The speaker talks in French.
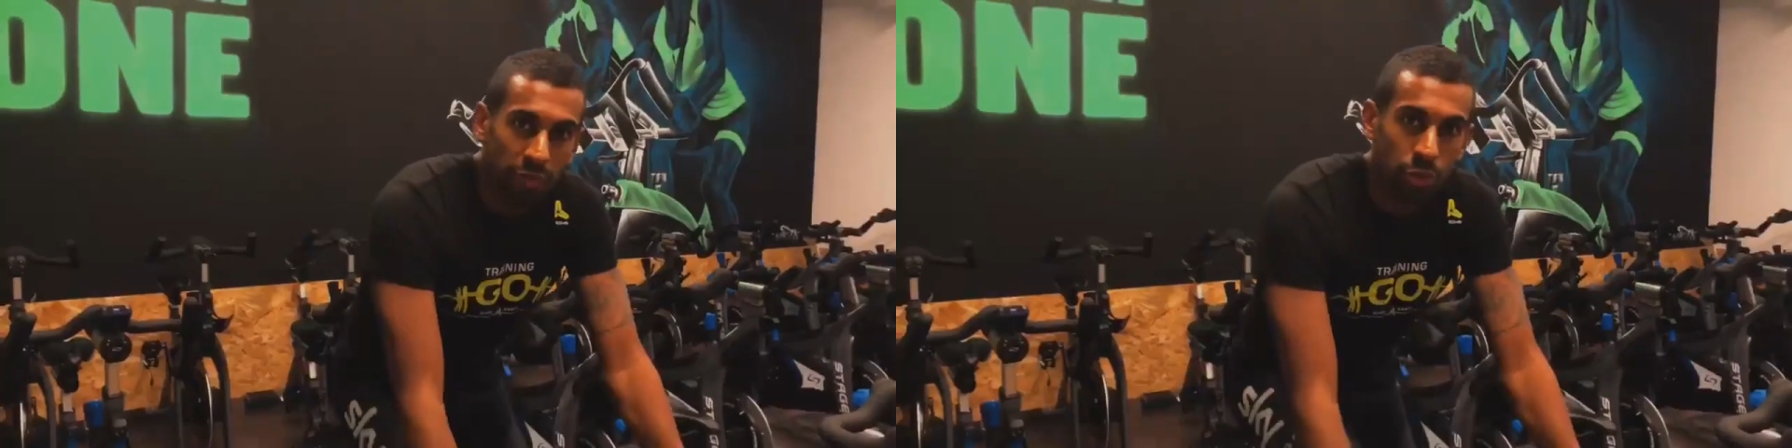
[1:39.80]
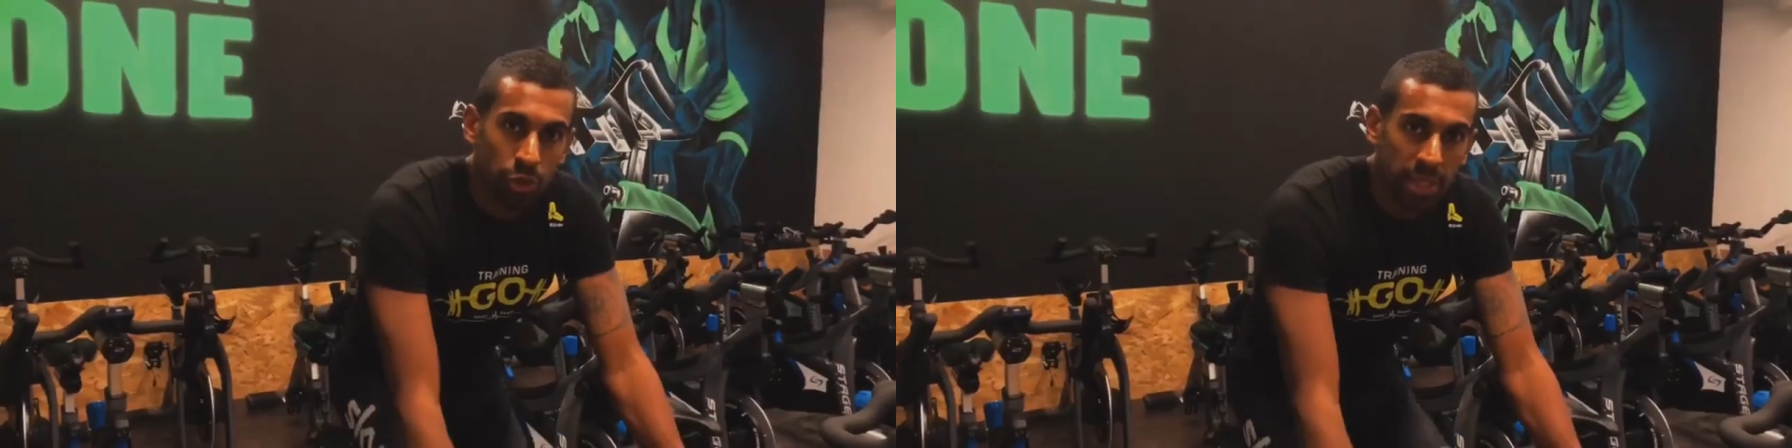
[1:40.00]

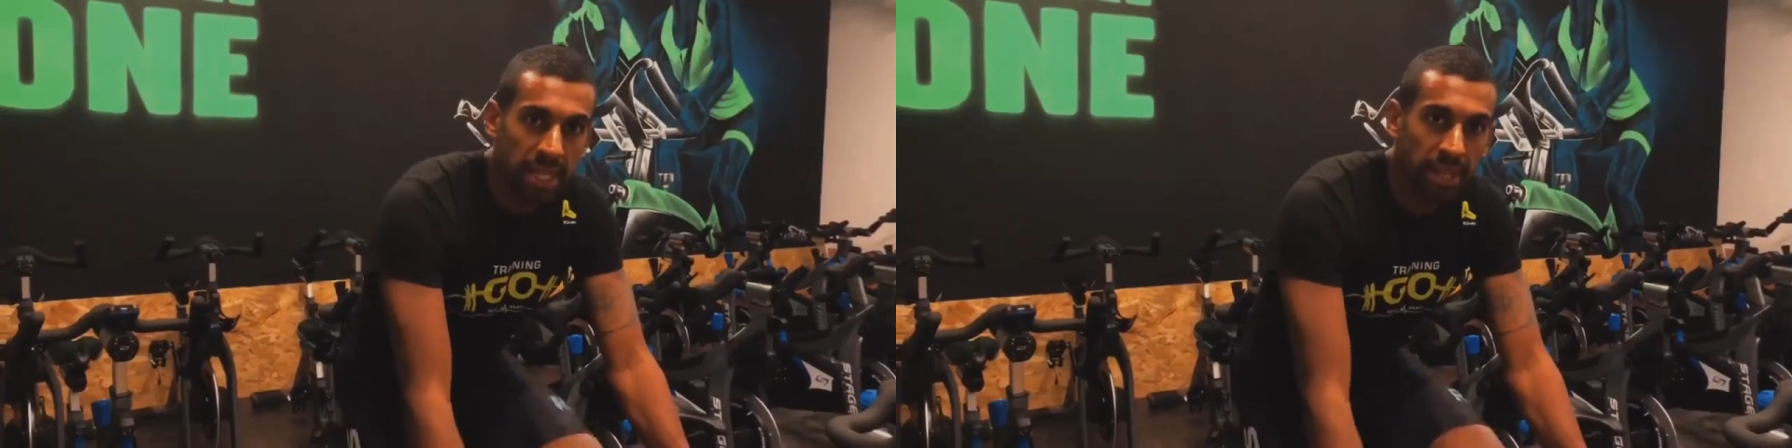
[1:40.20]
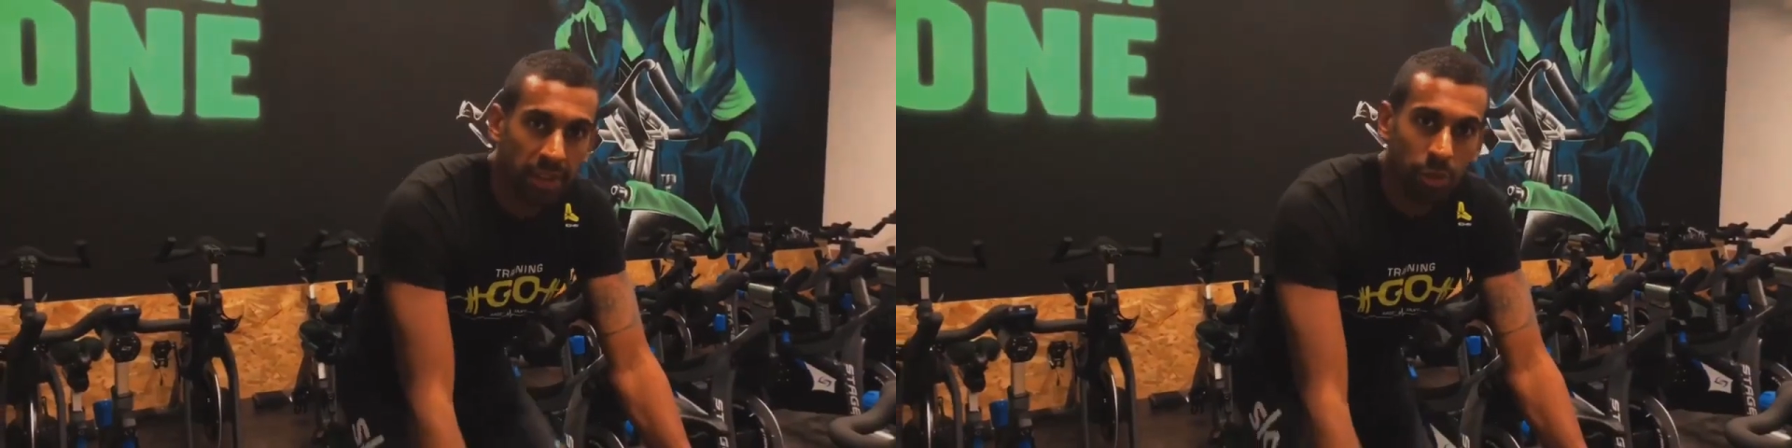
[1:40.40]
Nous avons
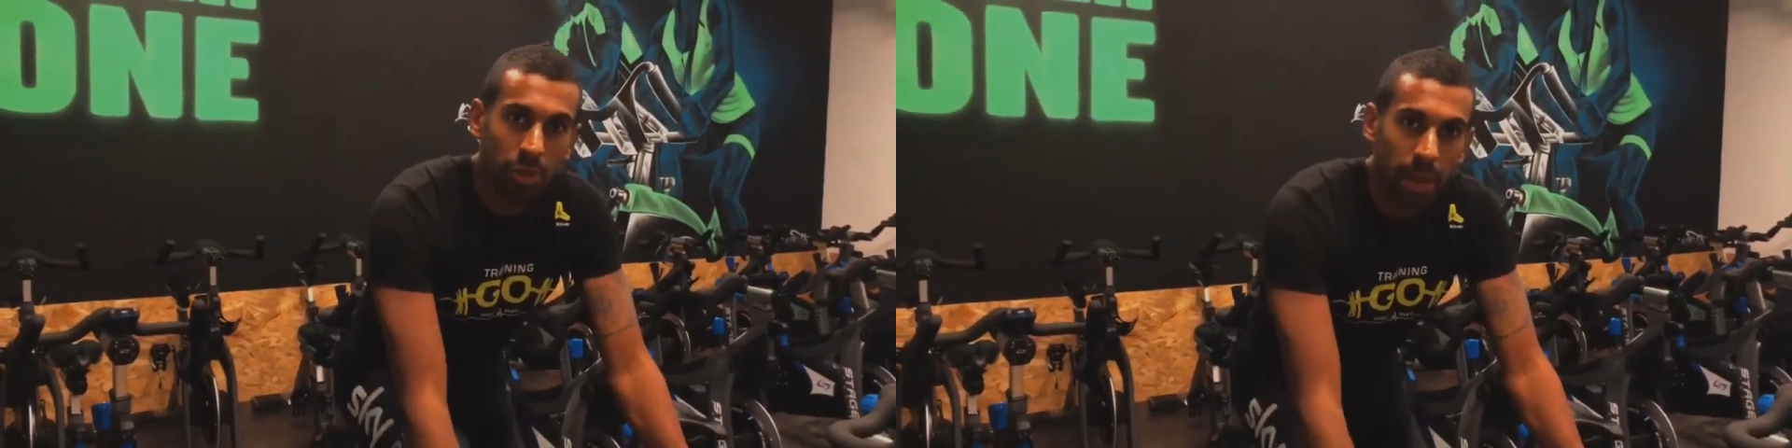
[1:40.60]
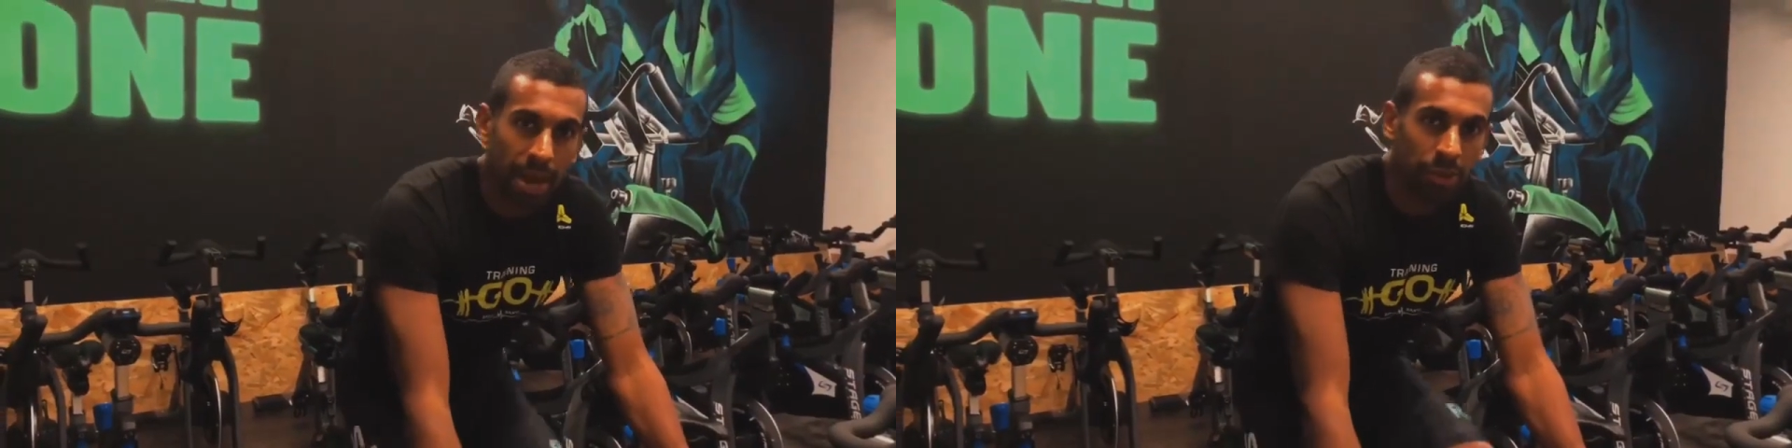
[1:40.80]
choisi les
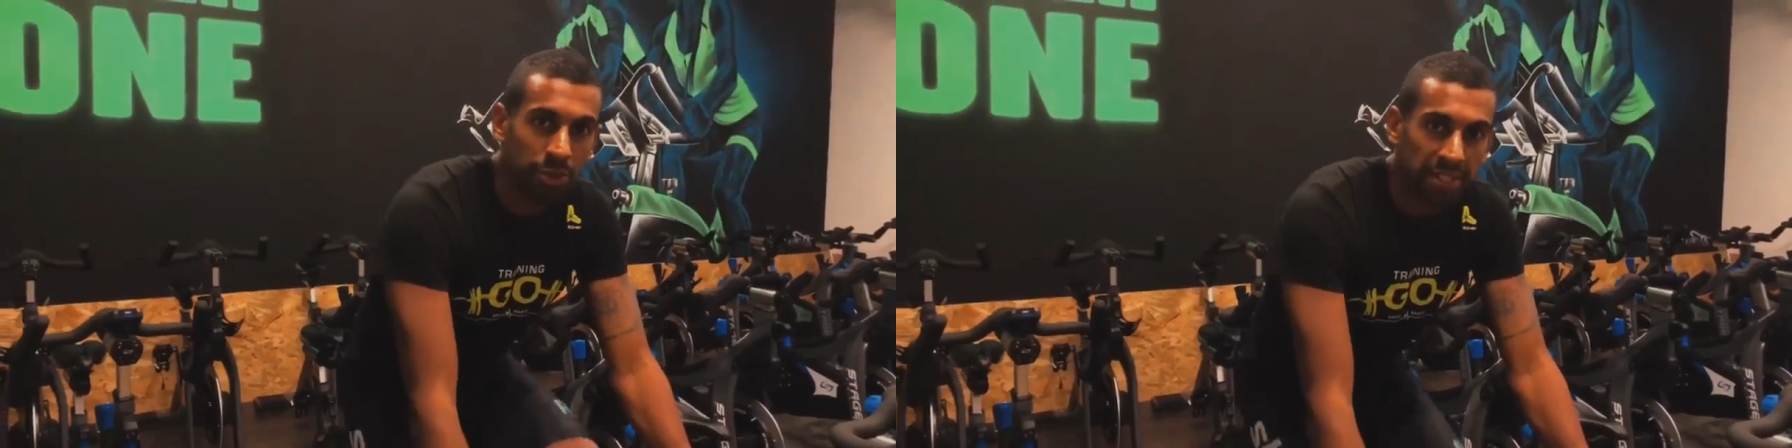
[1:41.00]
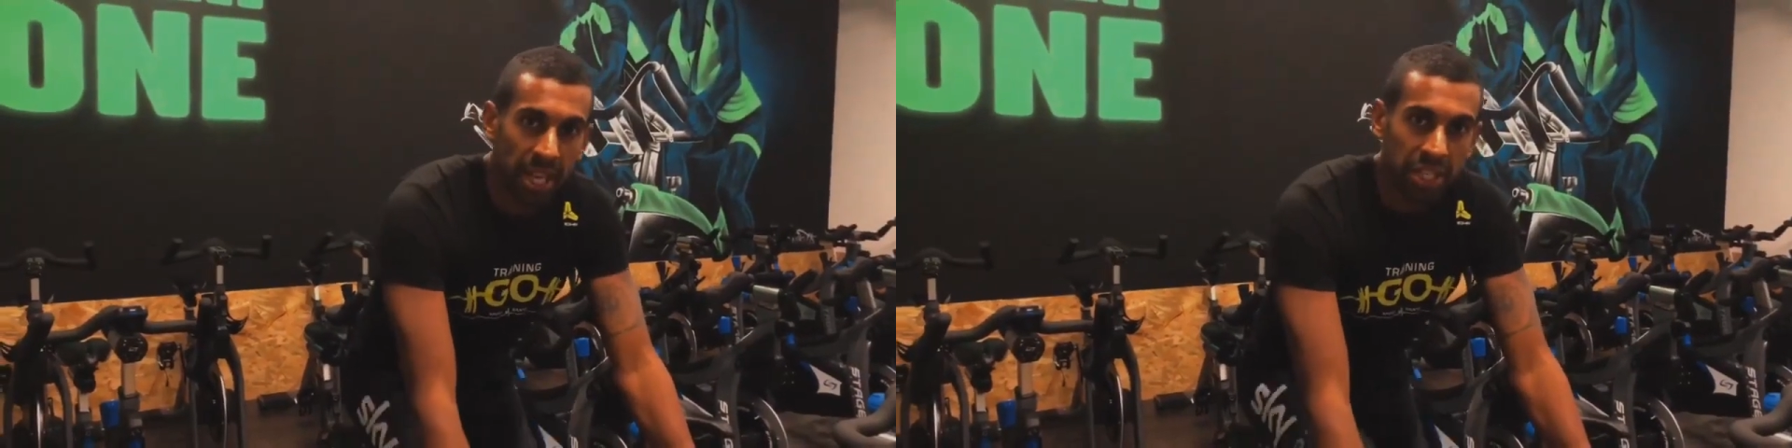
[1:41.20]
vélos de la
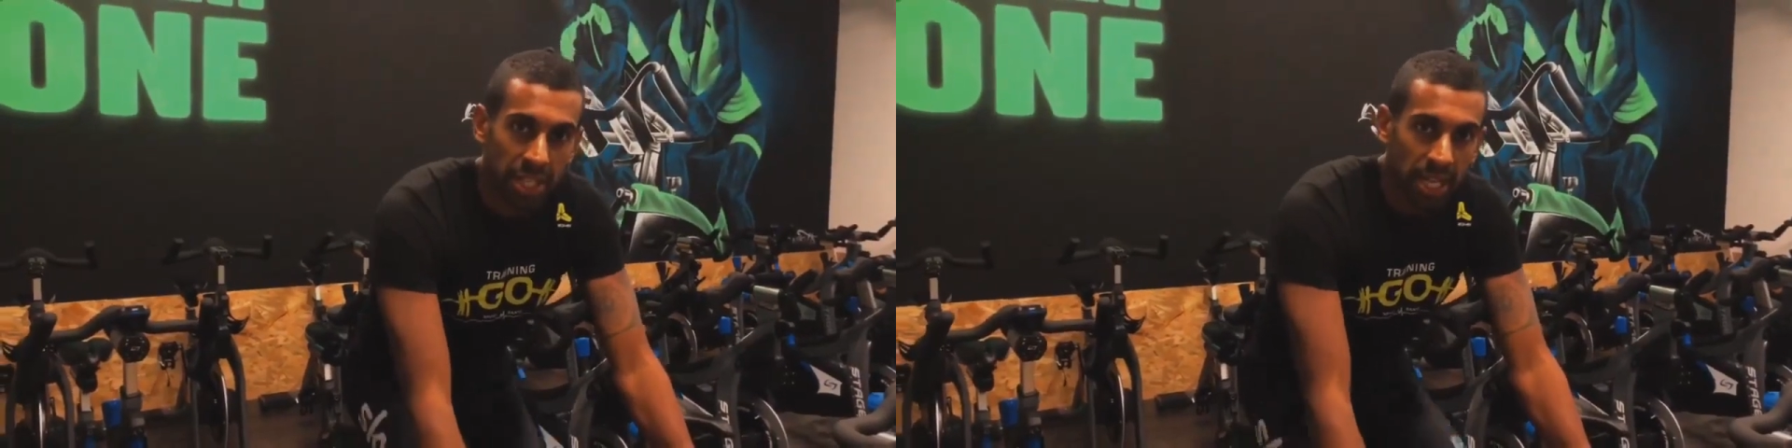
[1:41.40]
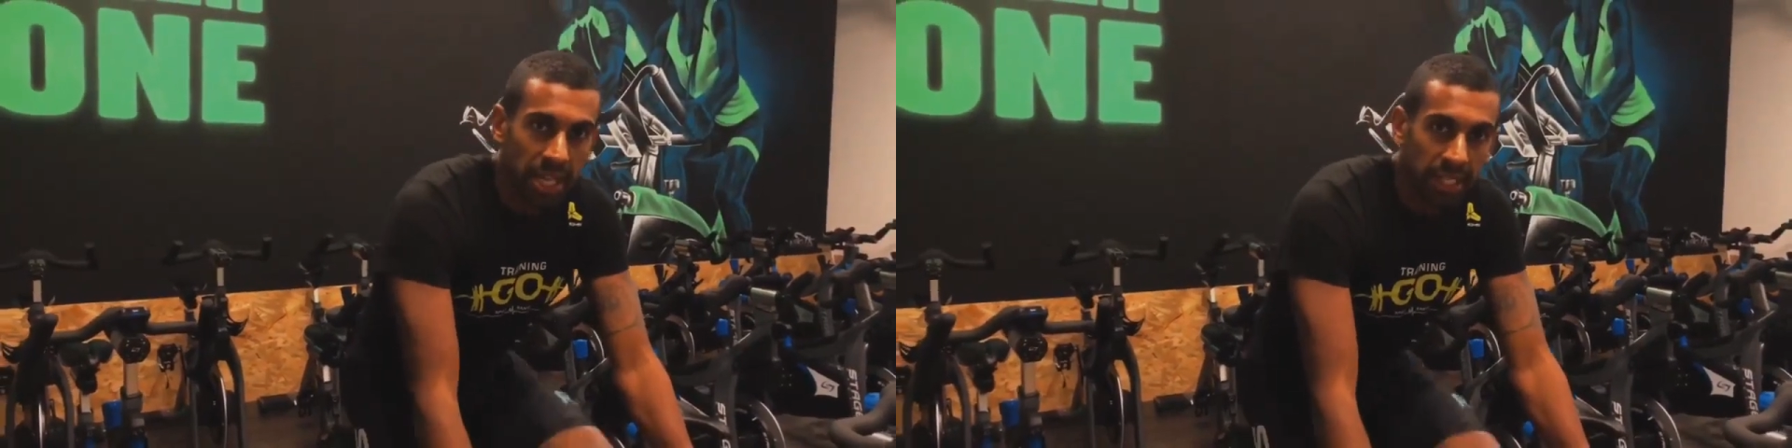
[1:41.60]
marque
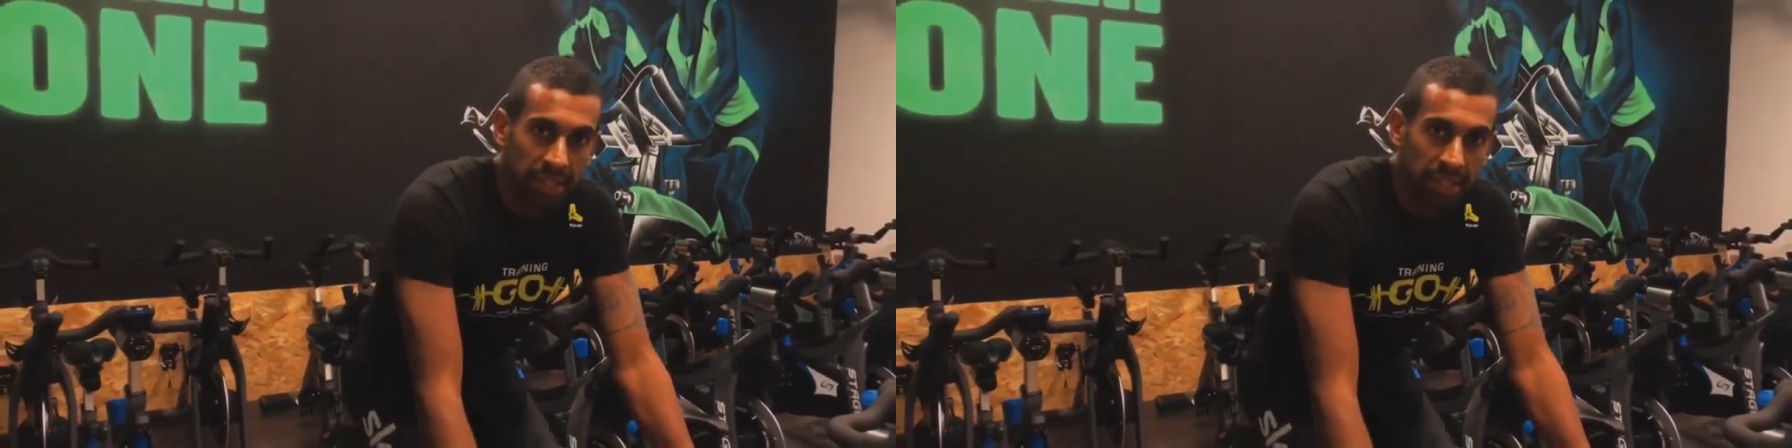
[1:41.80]
Stage,